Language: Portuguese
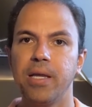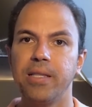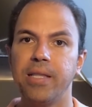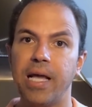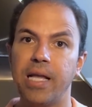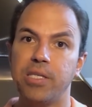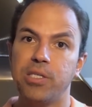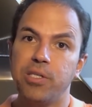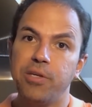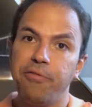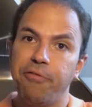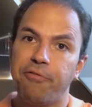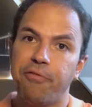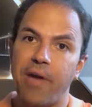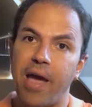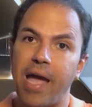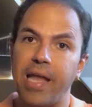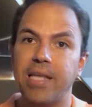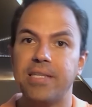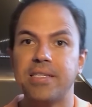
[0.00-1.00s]
né, de
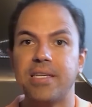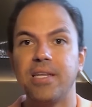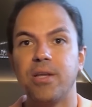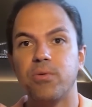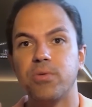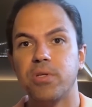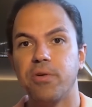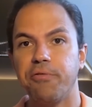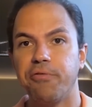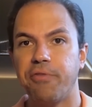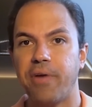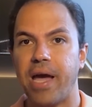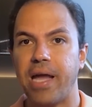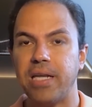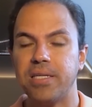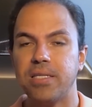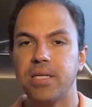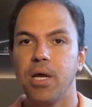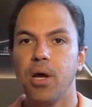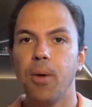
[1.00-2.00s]
férias, que não são
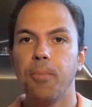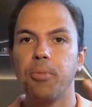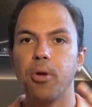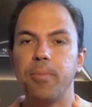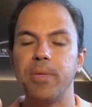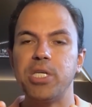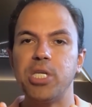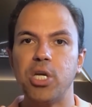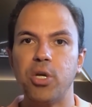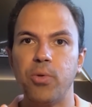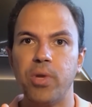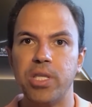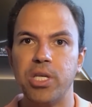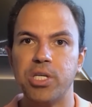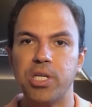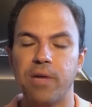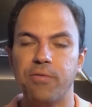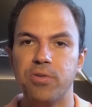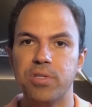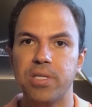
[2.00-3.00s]
férias. Prometi que não ia
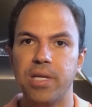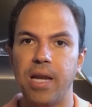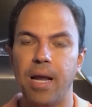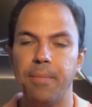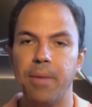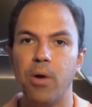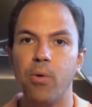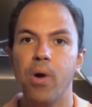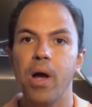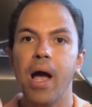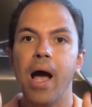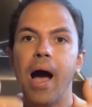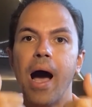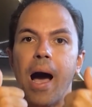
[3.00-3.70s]
deixar você na mão.